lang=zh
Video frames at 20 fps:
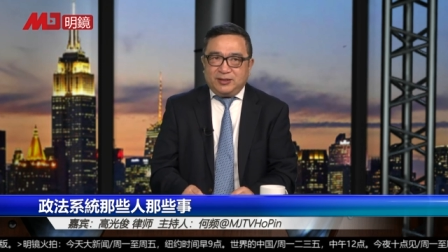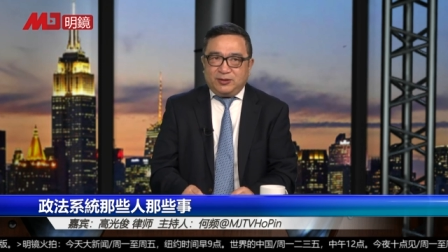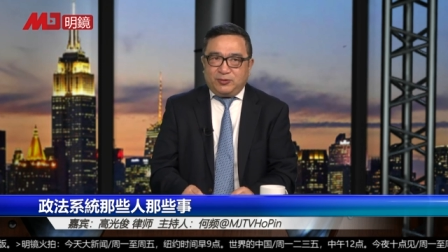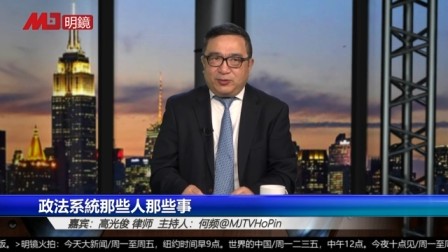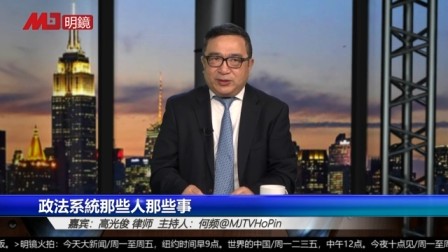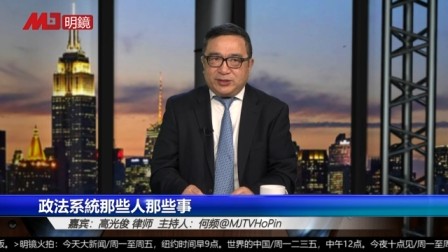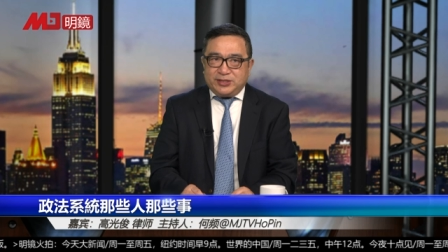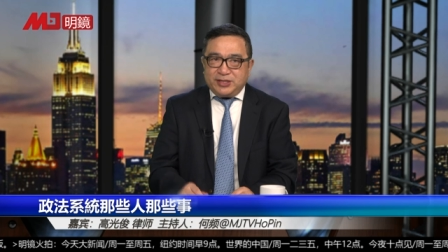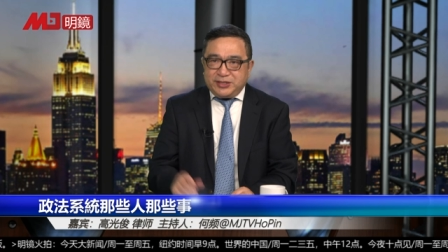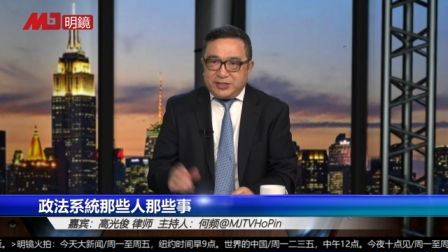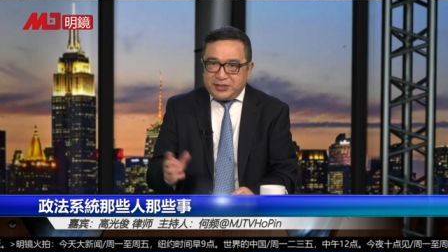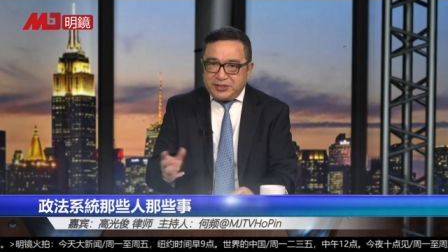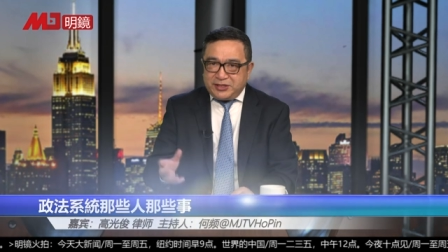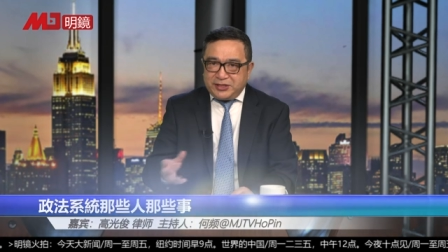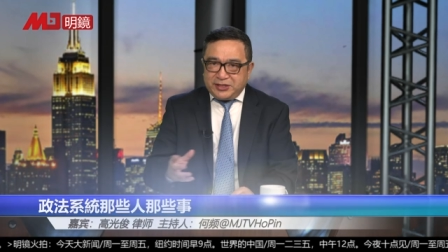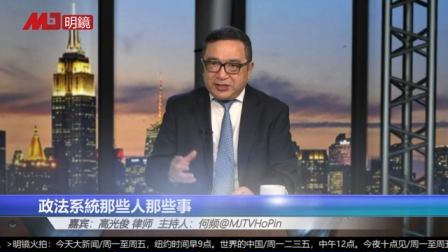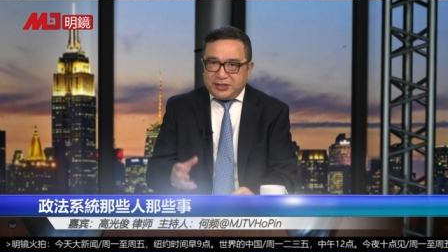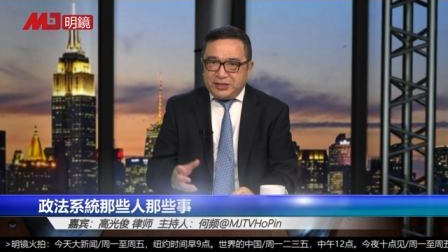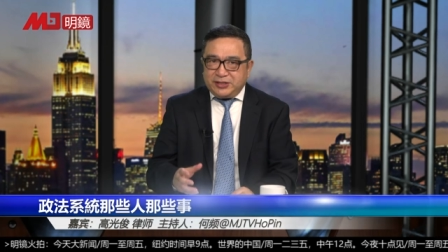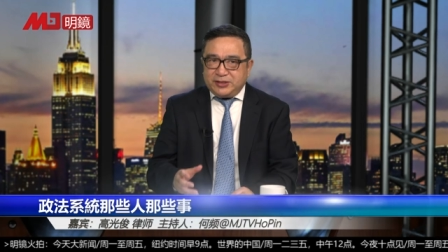我最近
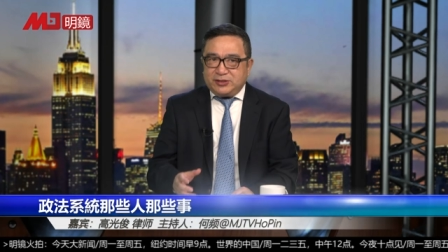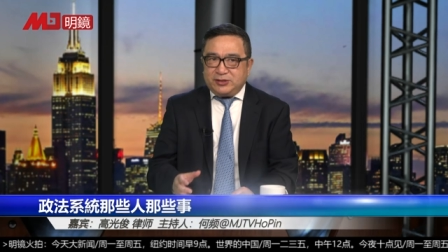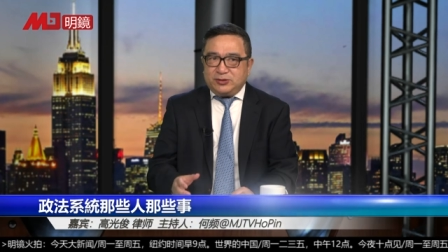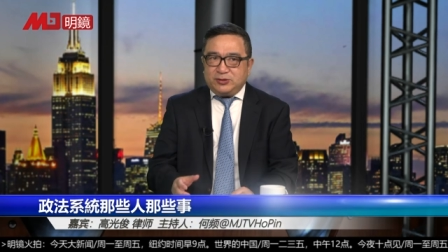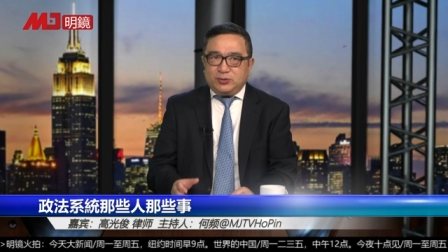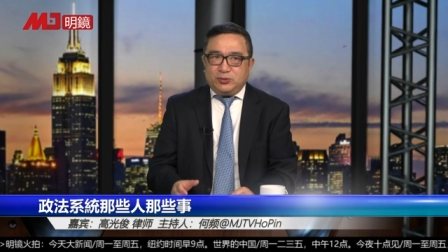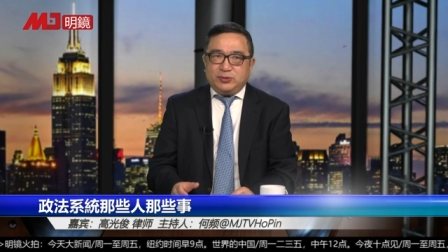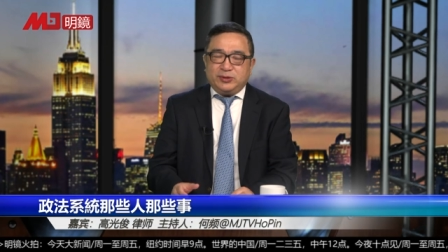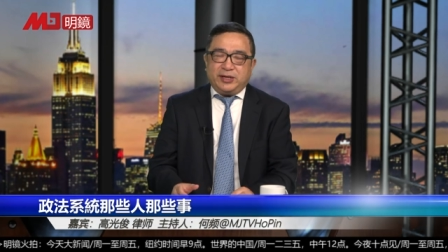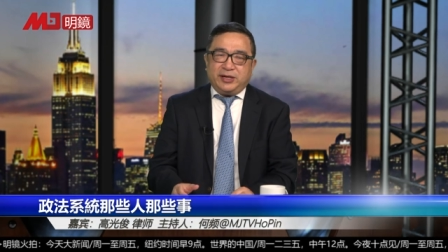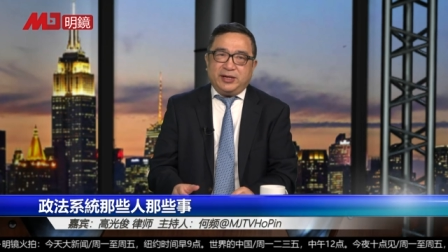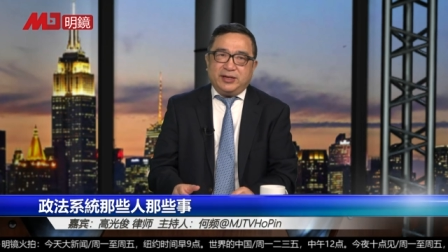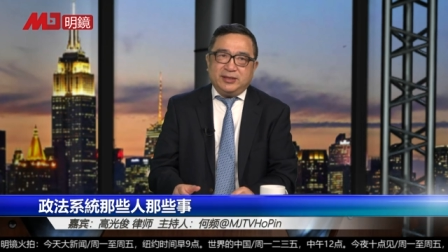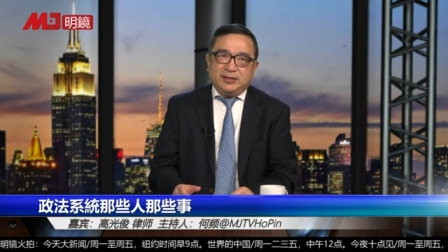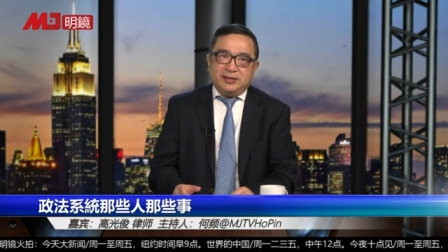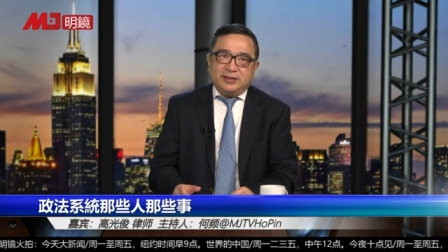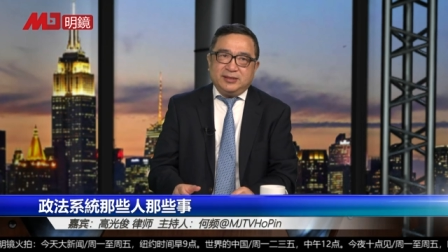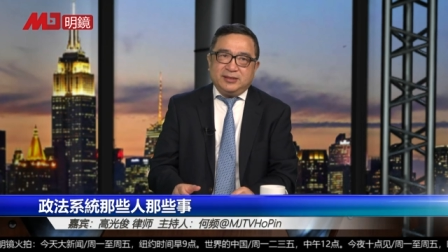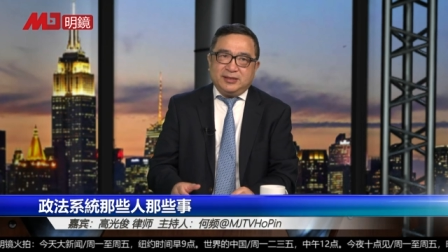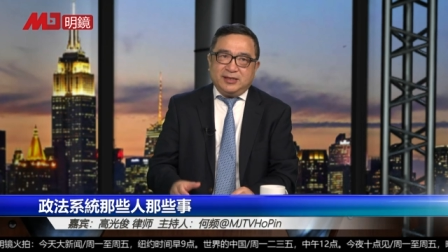几年做的
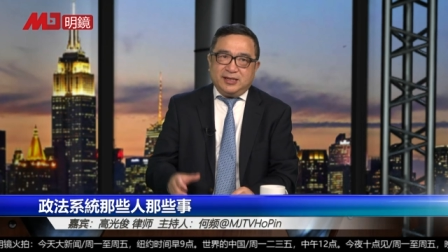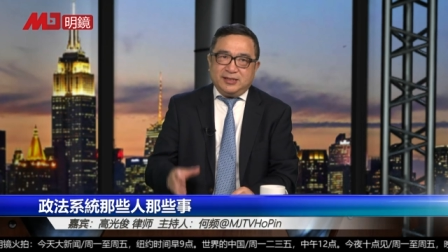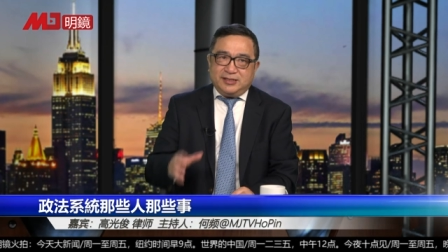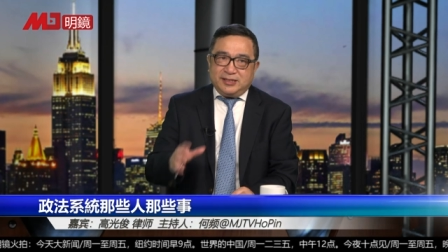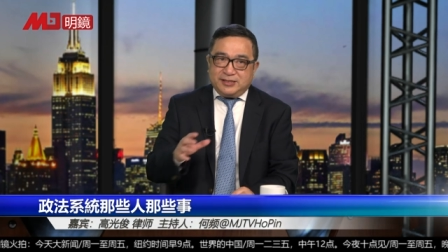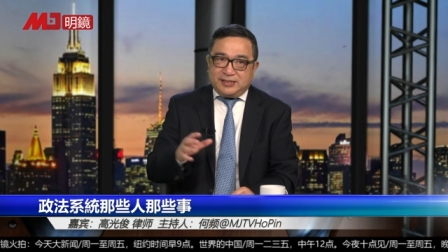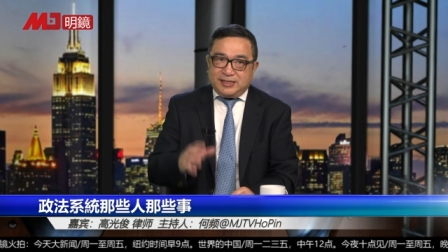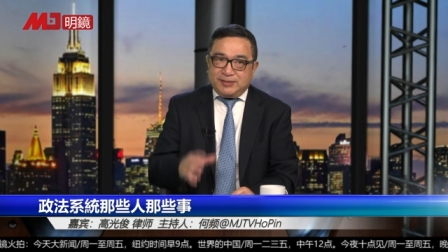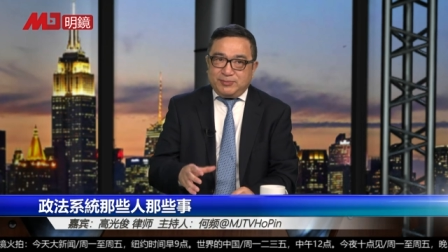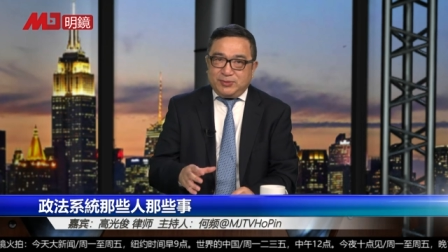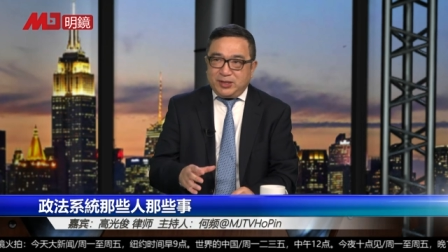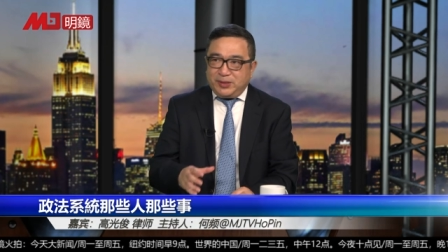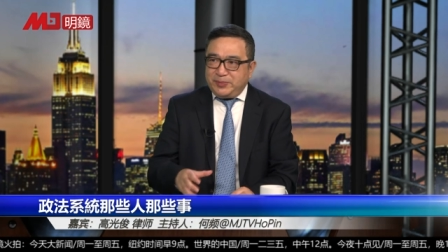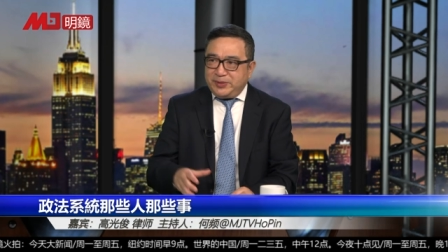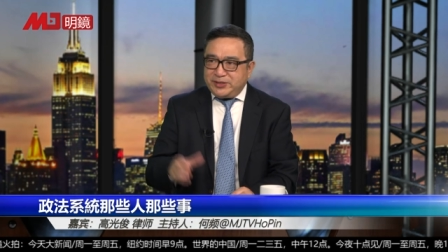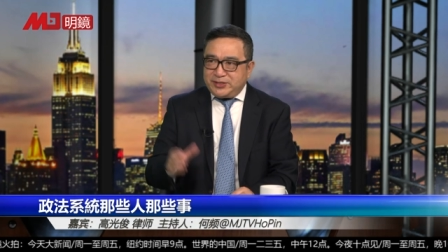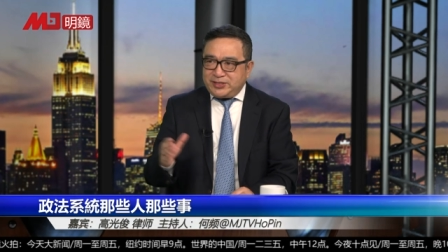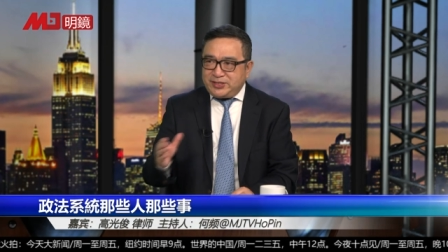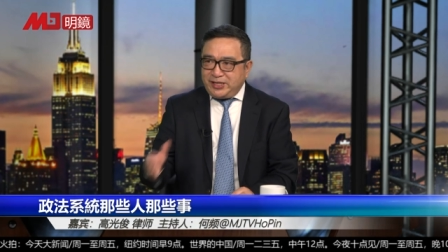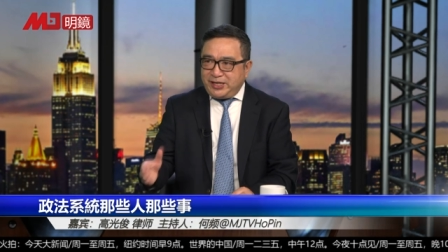那些节目里
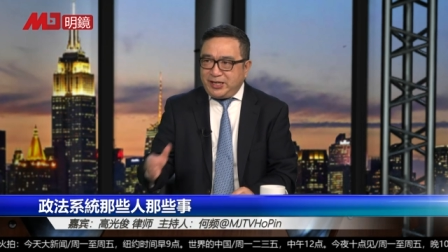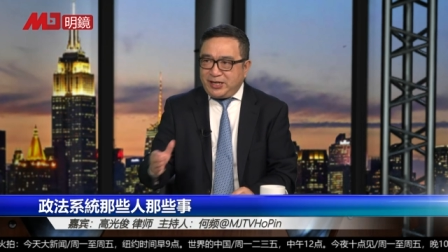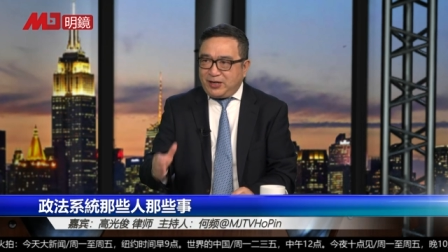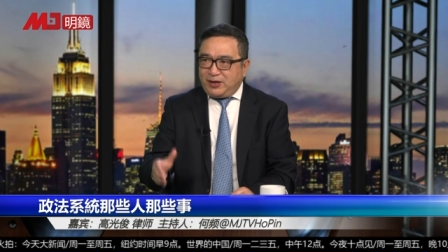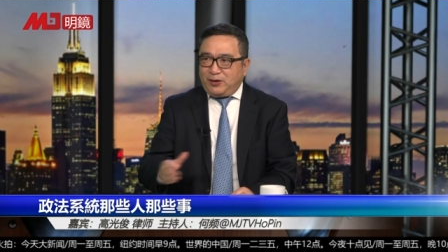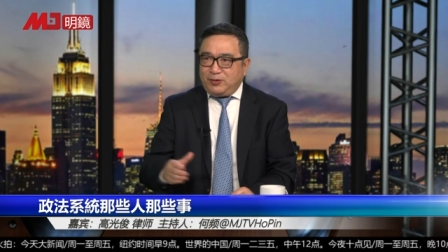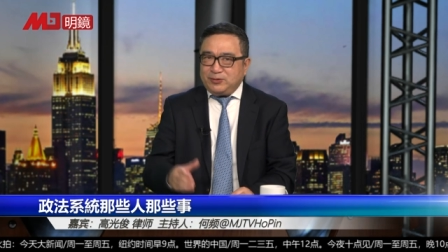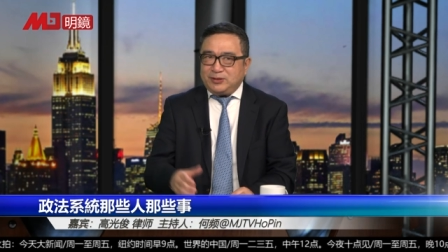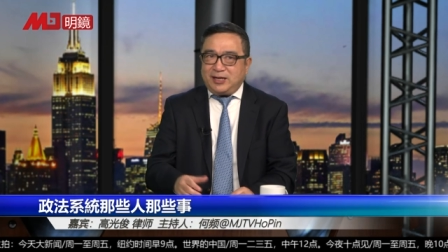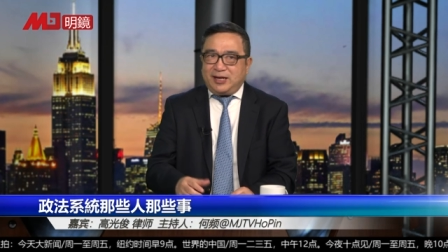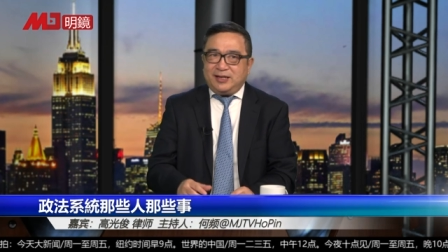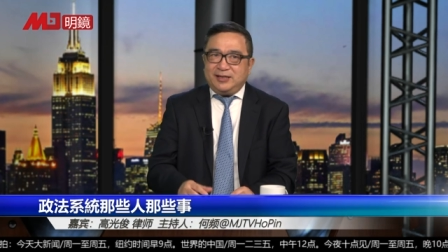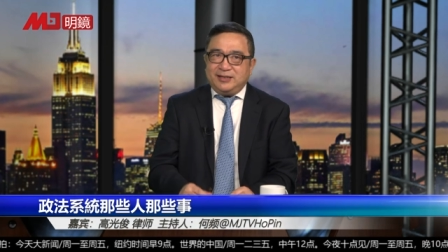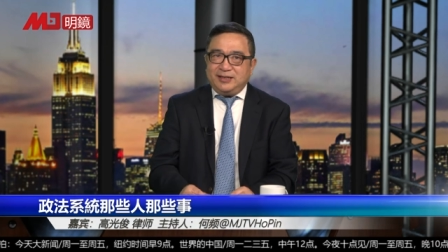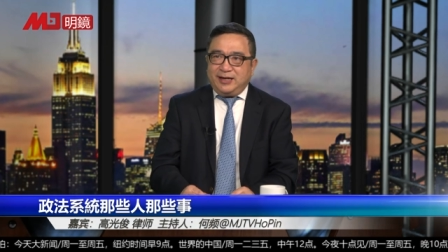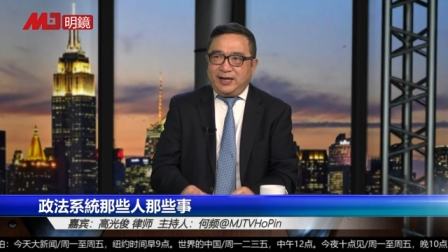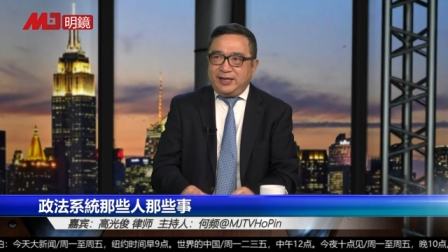面最好的，